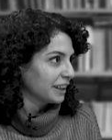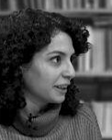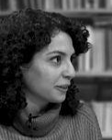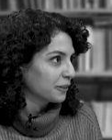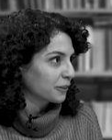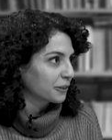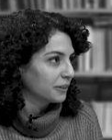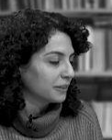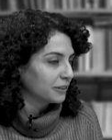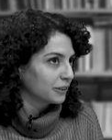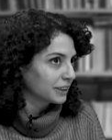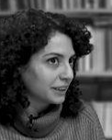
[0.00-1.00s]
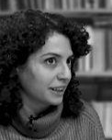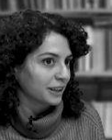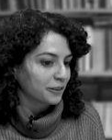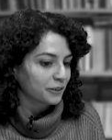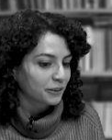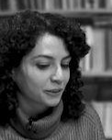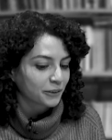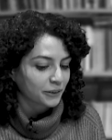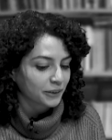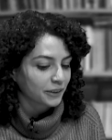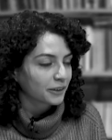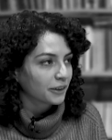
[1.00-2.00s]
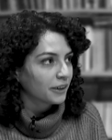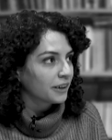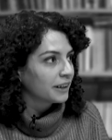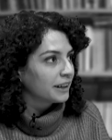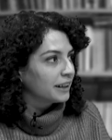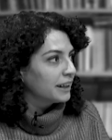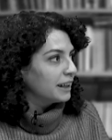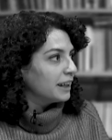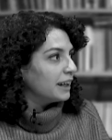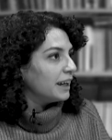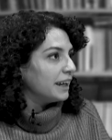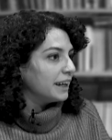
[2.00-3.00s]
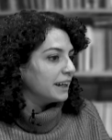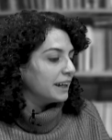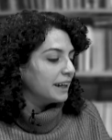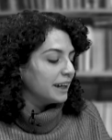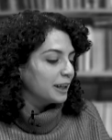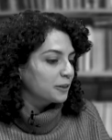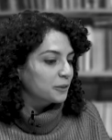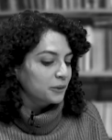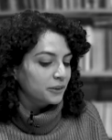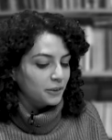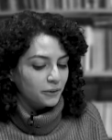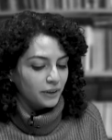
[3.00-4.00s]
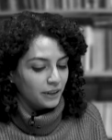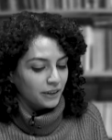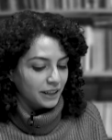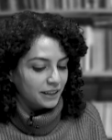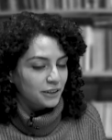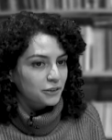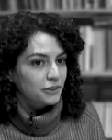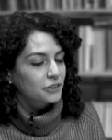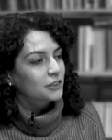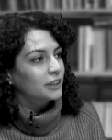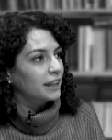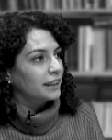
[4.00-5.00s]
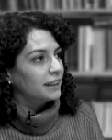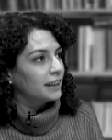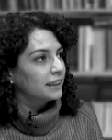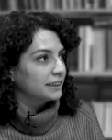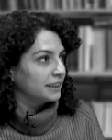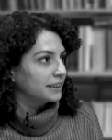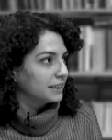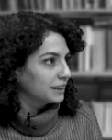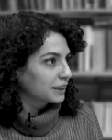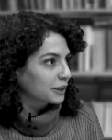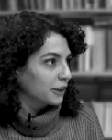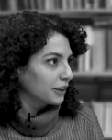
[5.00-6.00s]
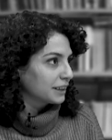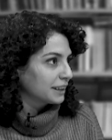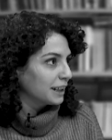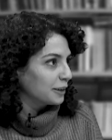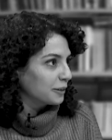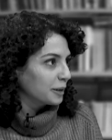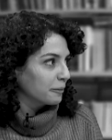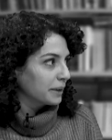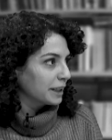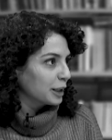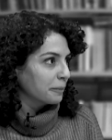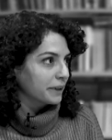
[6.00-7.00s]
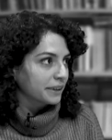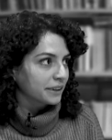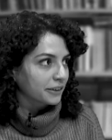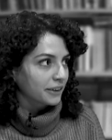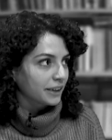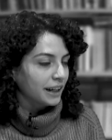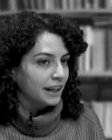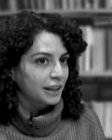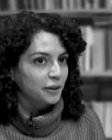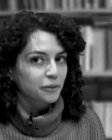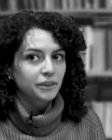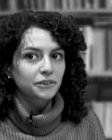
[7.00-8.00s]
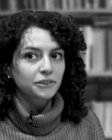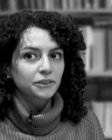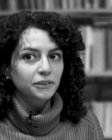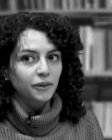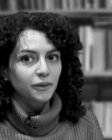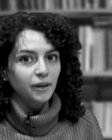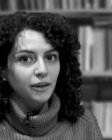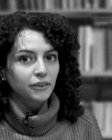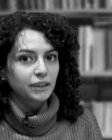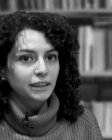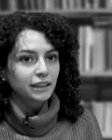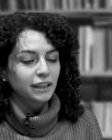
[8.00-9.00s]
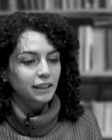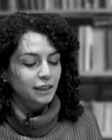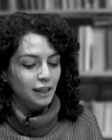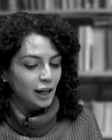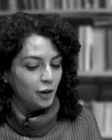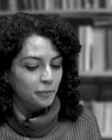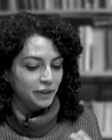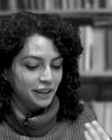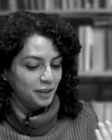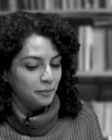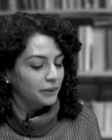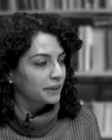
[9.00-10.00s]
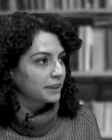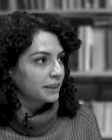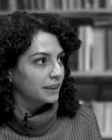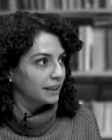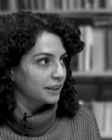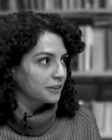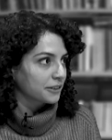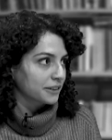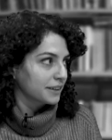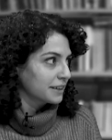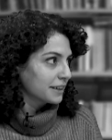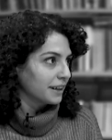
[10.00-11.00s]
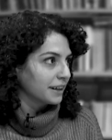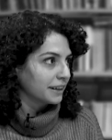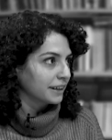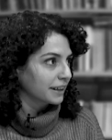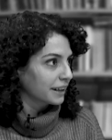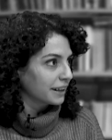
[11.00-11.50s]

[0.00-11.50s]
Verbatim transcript: rendo, non se ne rendono conto e, e tutto quello che ti succede ti, ti, scotta in una maniera particolare, quindi sono a volte dei traumi che ti porti dietro senza neanche